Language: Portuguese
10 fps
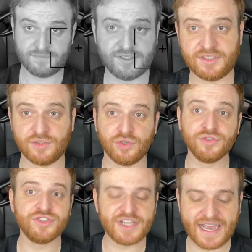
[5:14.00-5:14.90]
Você é
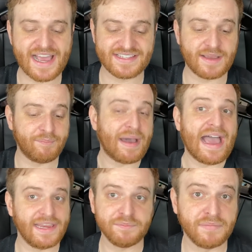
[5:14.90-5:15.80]
dono de casa,
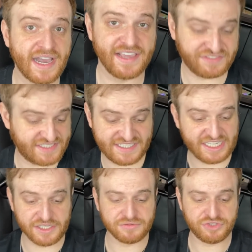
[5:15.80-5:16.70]
pai, mãe,
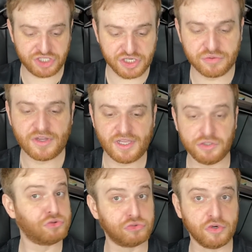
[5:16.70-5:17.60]
vizinho, tio,
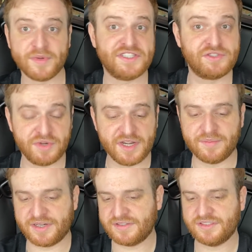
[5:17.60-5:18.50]
youtuber,
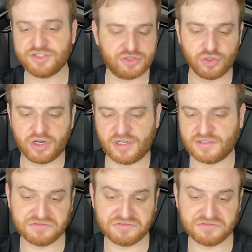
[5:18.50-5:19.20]
streamer, editor,